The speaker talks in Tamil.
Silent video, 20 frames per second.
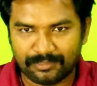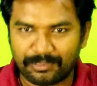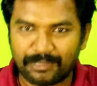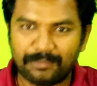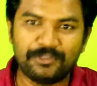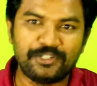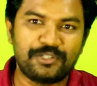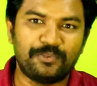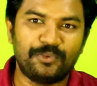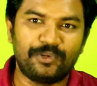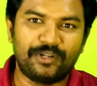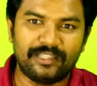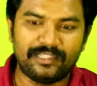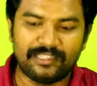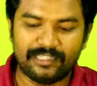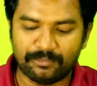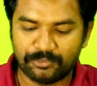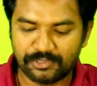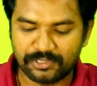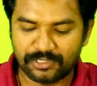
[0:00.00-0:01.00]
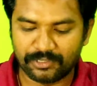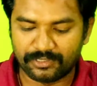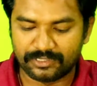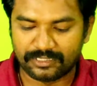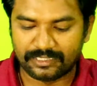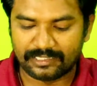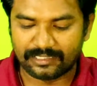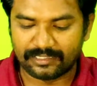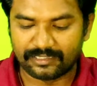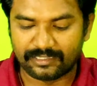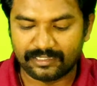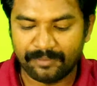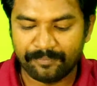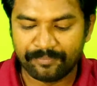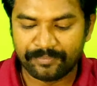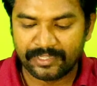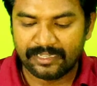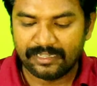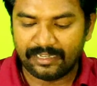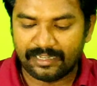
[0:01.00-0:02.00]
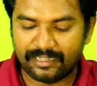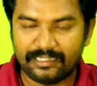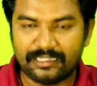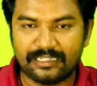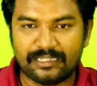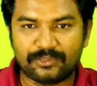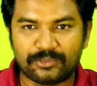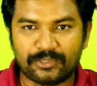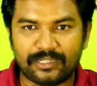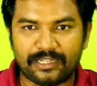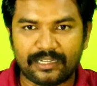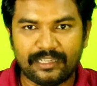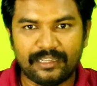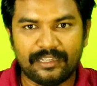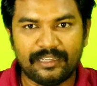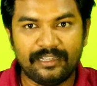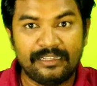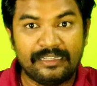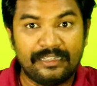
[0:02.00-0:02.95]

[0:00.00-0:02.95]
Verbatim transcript: பிரமிச்சு போயிடாதீங்க புதுசாக ஒன்று தெரியுதுன்ட்டு அது என்னென்னு சொன்னாக்கா